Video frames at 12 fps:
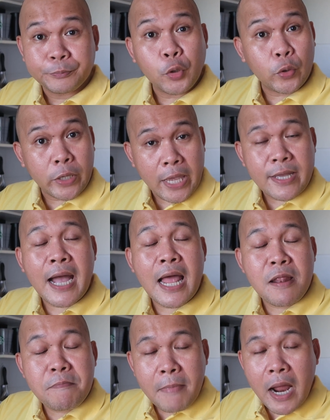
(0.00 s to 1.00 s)
okay
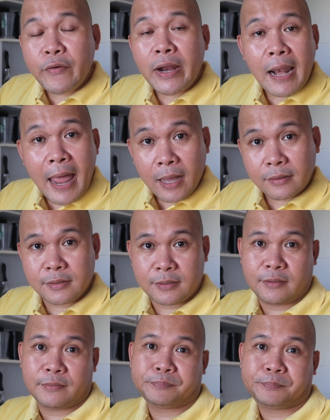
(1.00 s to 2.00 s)
kalma
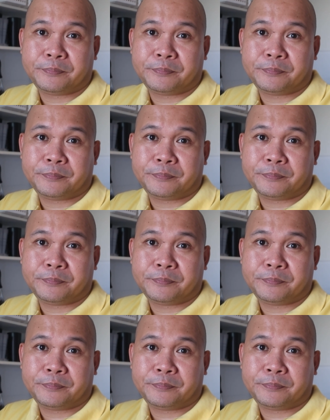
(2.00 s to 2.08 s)
relax